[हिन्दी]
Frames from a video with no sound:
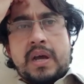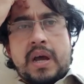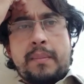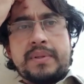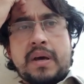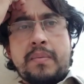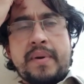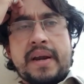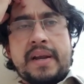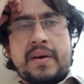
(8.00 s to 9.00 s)
अबुदाबी में
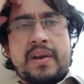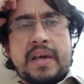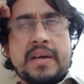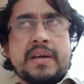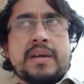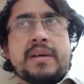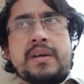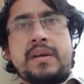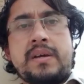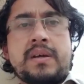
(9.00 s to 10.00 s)
रहने वाला
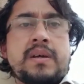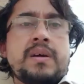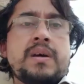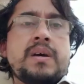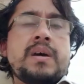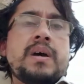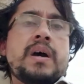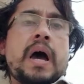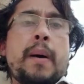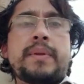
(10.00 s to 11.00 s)

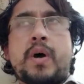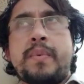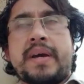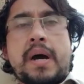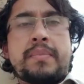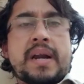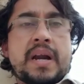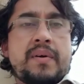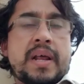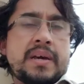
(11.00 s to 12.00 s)
है अबुदाबी में काम करने
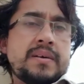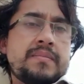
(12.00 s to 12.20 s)
वाला है